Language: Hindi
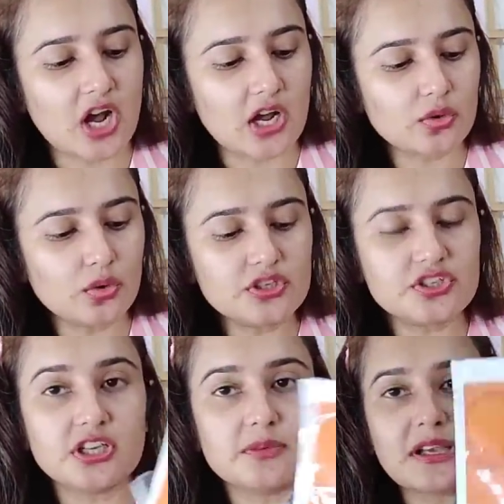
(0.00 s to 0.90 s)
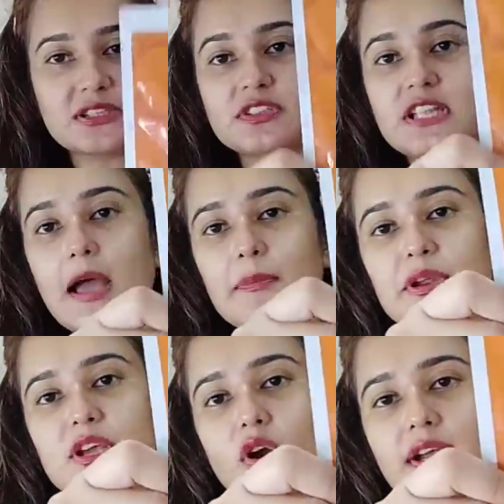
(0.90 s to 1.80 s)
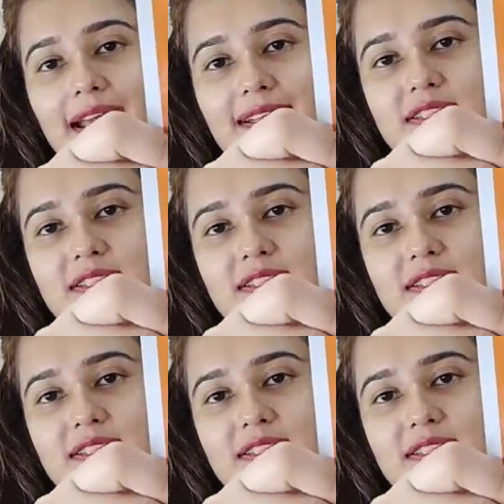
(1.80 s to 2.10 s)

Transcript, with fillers: चारकोल शीट मास्क विथ एप्रीकॉट